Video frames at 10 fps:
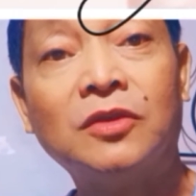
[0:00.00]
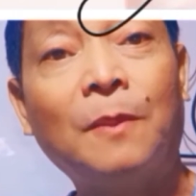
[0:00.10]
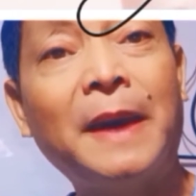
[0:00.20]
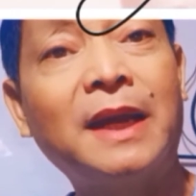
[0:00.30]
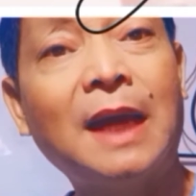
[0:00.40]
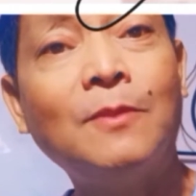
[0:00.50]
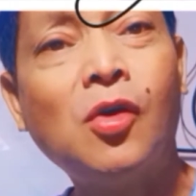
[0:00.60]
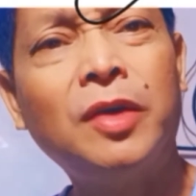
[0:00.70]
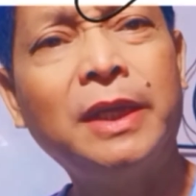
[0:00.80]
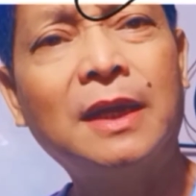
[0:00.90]
So para
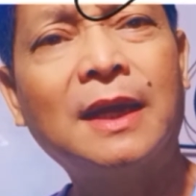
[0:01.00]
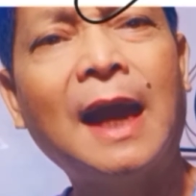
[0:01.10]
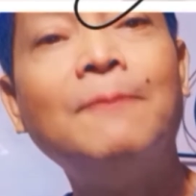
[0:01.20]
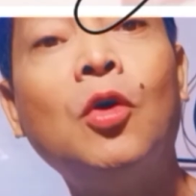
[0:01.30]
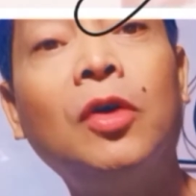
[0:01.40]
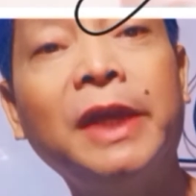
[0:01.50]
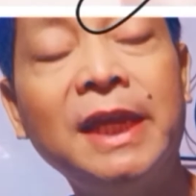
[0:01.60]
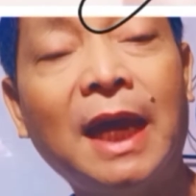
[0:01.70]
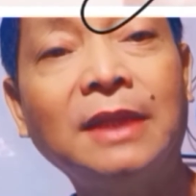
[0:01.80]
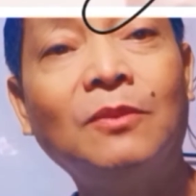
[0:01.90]
kamuhi,
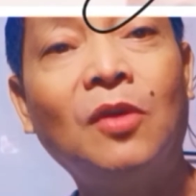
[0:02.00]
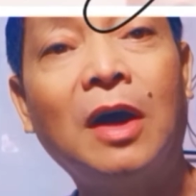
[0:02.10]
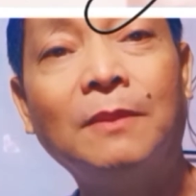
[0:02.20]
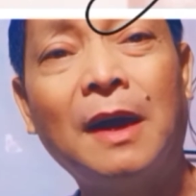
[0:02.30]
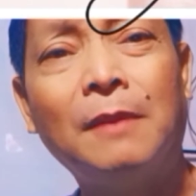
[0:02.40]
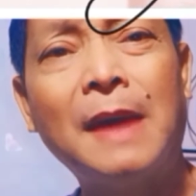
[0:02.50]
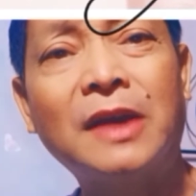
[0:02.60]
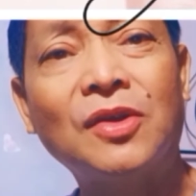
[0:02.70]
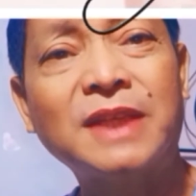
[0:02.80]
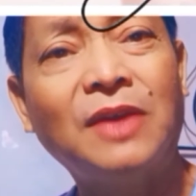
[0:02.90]
kamuhian mo ang mga
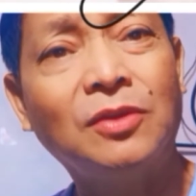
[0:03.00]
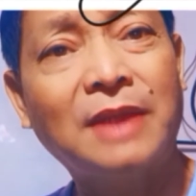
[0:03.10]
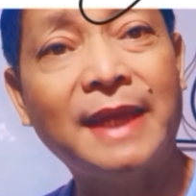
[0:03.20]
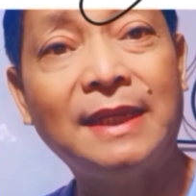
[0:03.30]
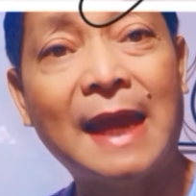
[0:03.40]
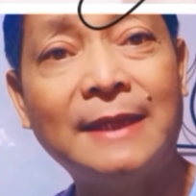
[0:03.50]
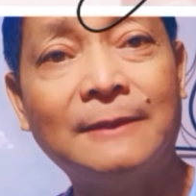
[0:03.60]
matos, anong dahilan?